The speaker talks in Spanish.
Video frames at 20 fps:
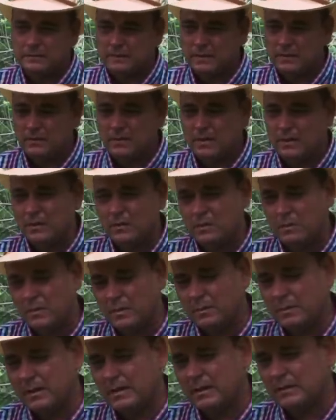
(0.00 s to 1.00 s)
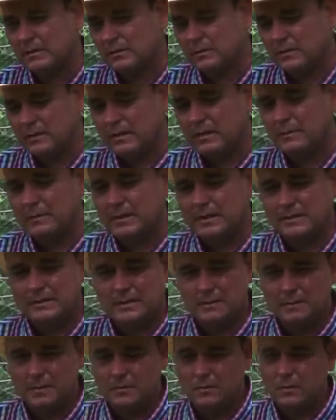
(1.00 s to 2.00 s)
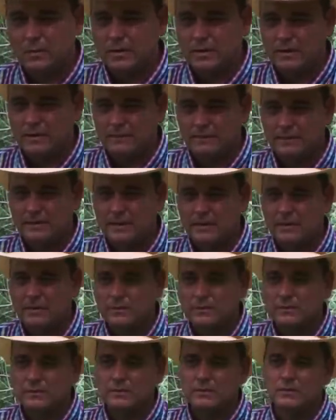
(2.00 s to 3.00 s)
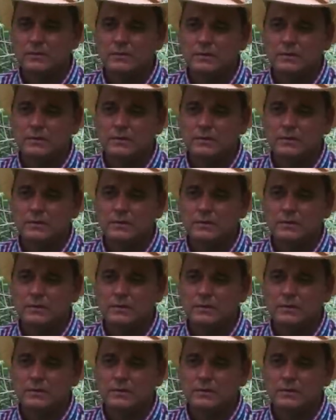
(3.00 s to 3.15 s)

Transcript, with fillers: que nos ha ido muy bien, son animales también muy adaptados